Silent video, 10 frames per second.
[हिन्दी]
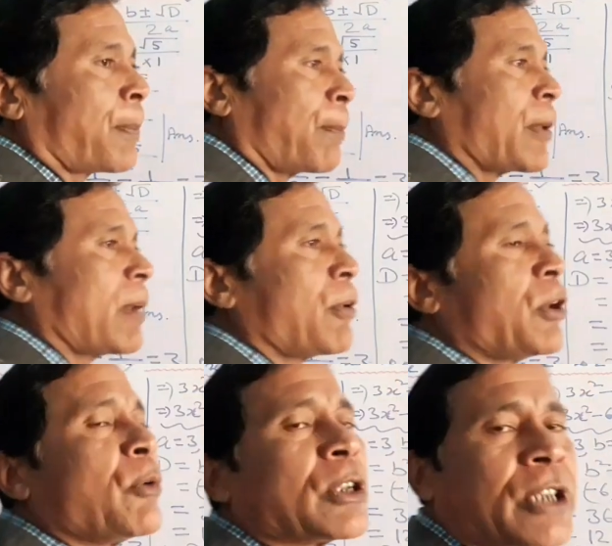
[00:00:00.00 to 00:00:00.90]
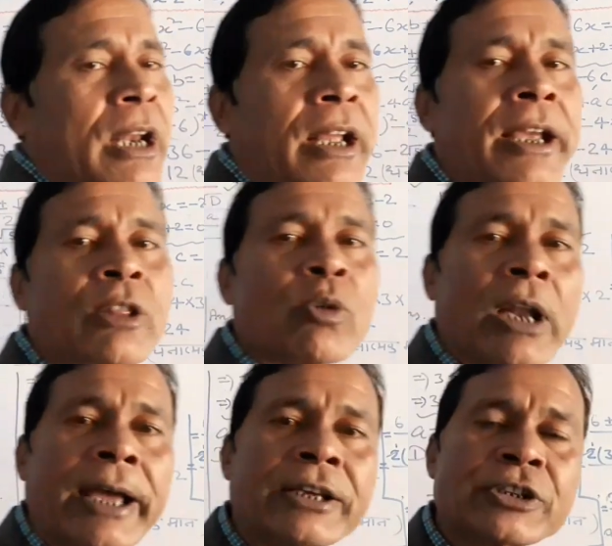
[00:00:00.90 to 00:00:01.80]
मेरा वीडियो अच्छा लगे तो
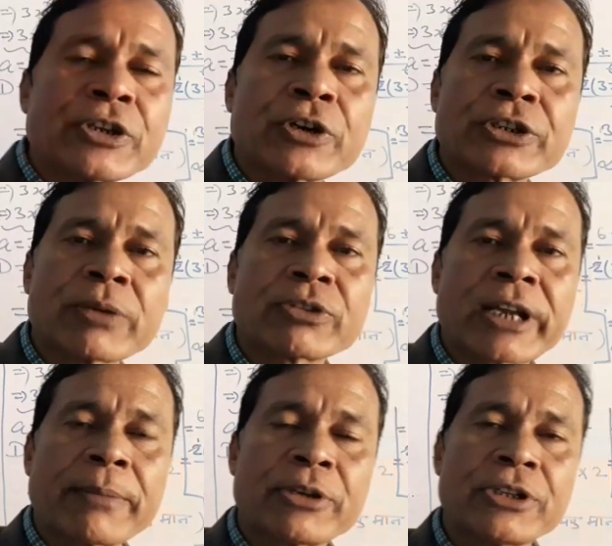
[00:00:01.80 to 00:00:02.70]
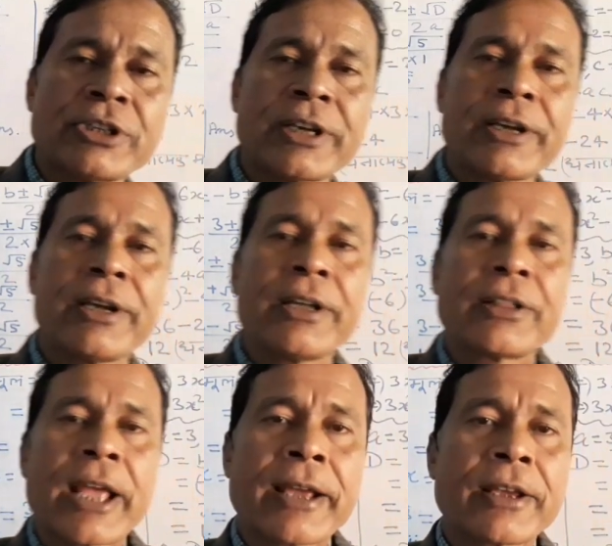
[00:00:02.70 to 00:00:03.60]
लाइक शेयर और सब्सक्राइब कीजिए
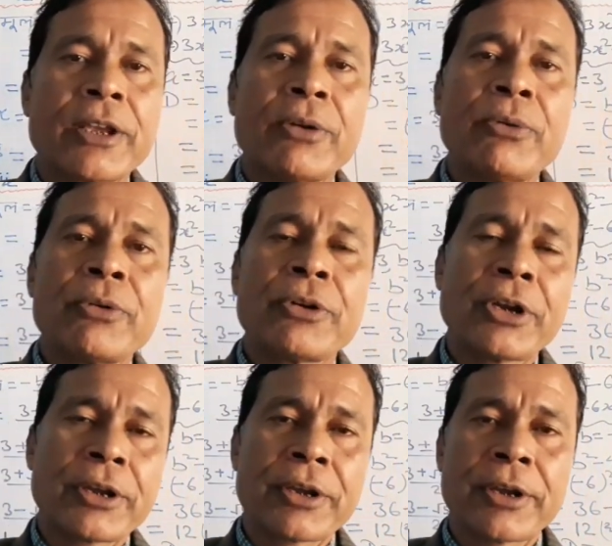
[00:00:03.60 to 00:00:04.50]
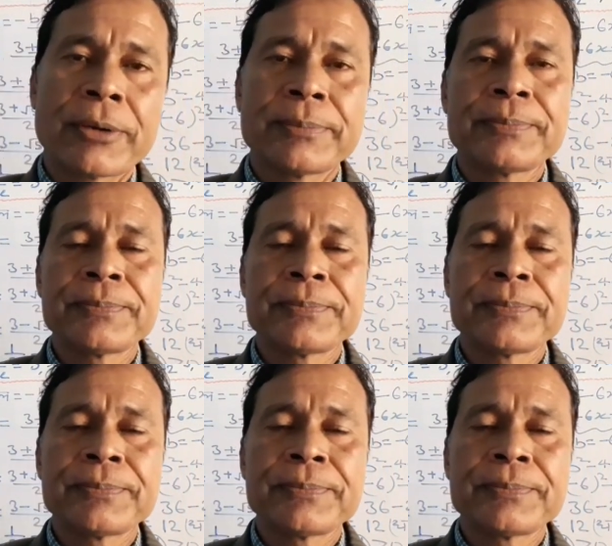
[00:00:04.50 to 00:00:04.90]
थैंक यू टेक केयर